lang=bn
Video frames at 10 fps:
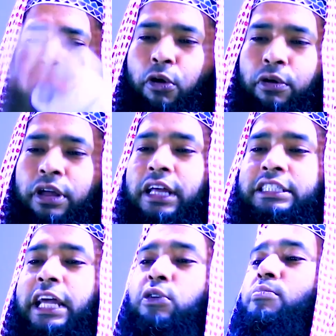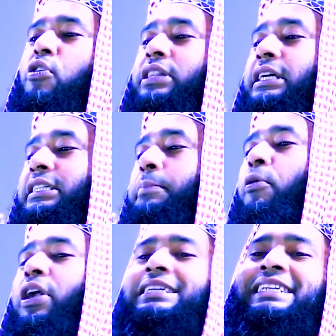পড়ো সেই উম্মত আজকের
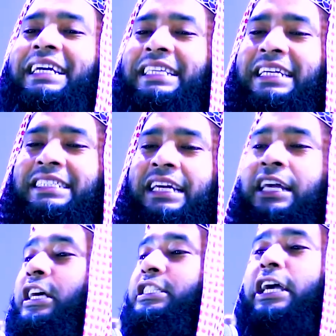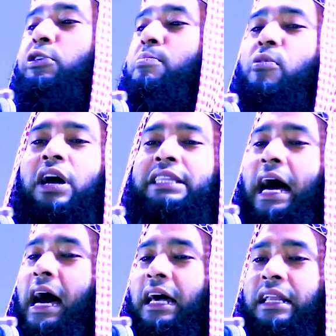পড়া ছেড়ে দিয়েছে সেই উম্মত
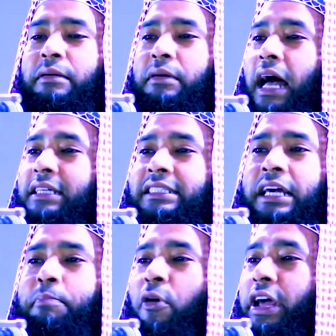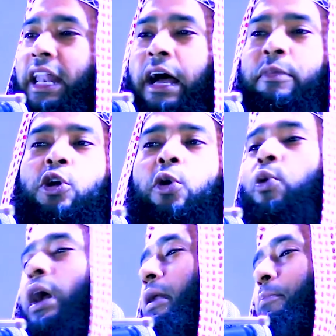আর আজকের পড়ে না
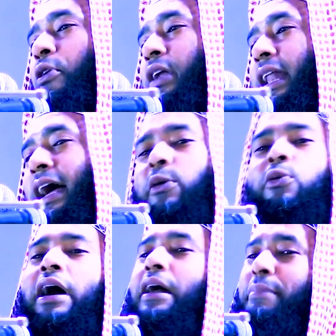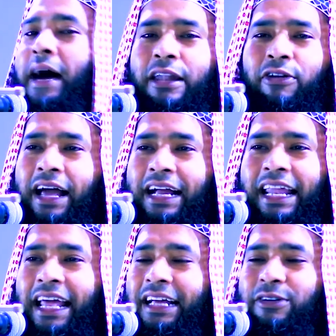কোরআন পড়ে না কোরআন ভালো লাগে
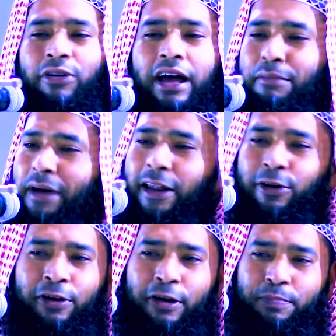না কোরআন ভালো